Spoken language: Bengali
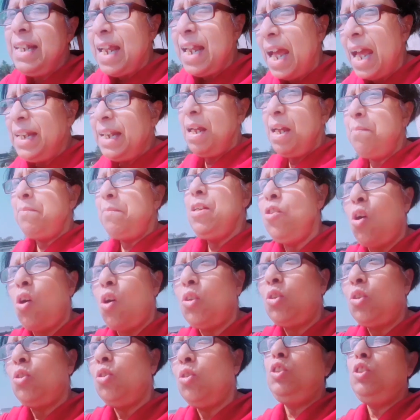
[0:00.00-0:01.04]
আমি
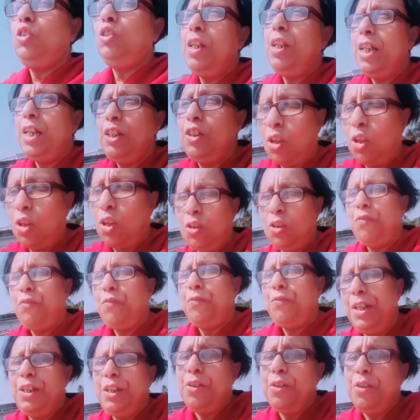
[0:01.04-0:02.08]
যতজনের যত ভিডিও
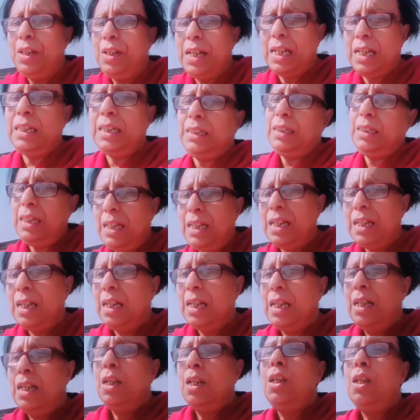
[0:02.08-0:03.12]
দেখেছি
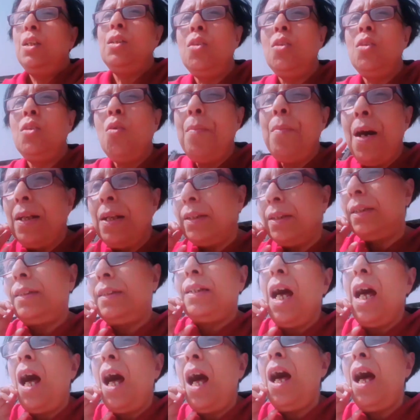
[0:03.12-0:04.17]
তোমারটা
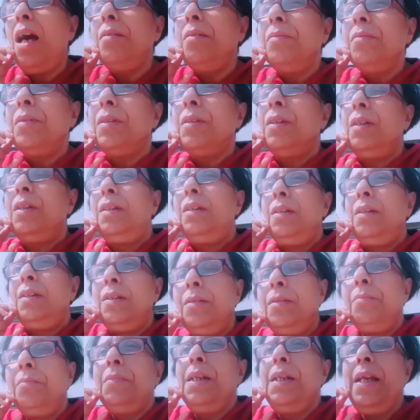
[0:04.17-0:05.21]
মানে
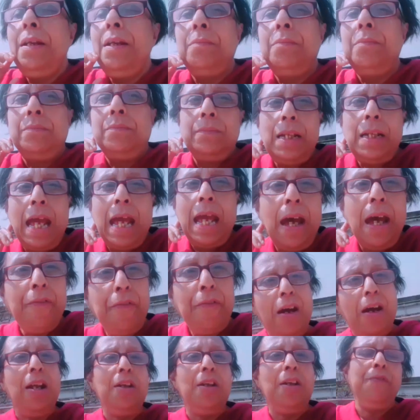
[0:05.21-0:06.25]
অ্যাওয়ার্ড
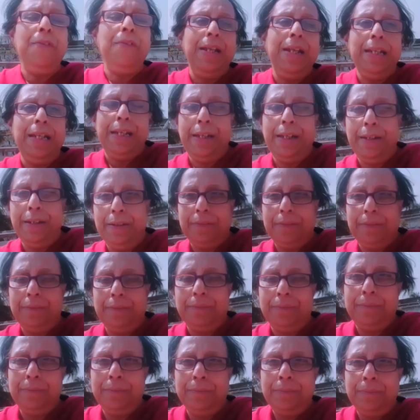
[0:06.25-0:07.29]
উইনিং
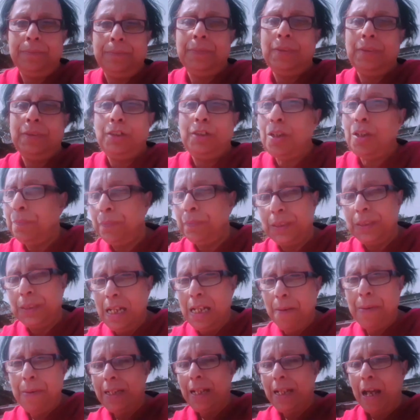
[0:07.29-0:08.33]
সব সিনেমাতে
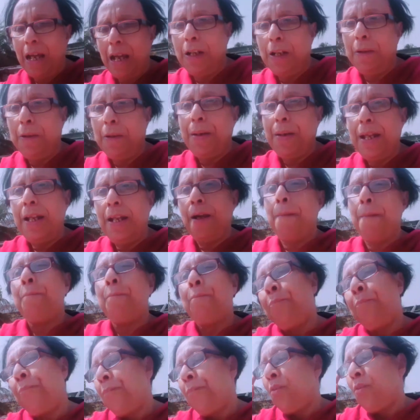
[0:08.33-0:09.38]
অ্যাওয়ার্ড পায় না
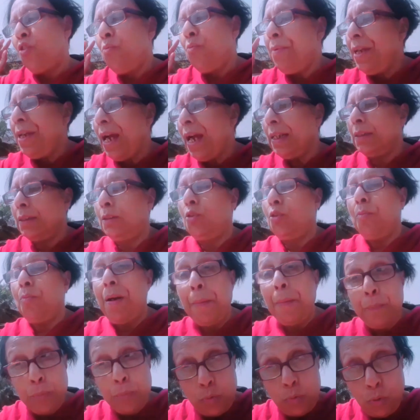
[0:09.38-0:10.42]
তুমি আর তোমার
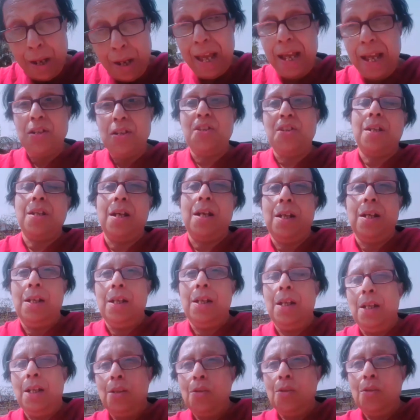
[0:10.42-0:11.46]
প্রয়াসটা
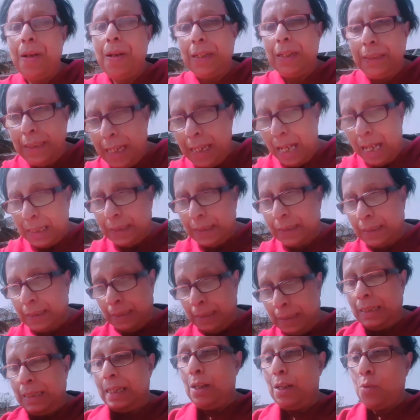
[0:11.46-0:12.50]
তোমার যে যেটা
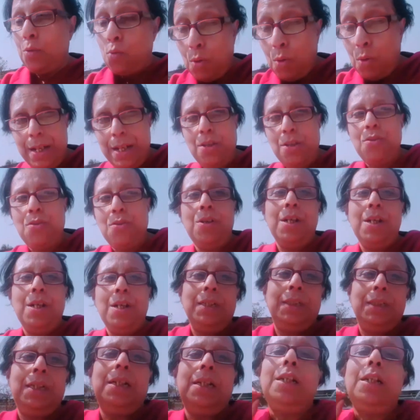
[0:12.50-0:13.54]
করেছো সেটা
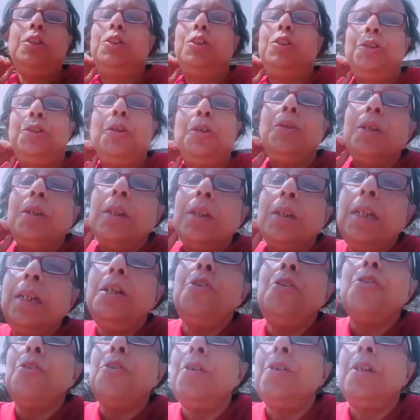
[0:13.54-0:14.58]
সত্যি
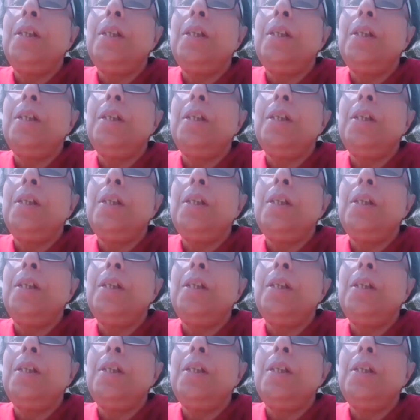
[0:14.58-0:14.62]
সত্যি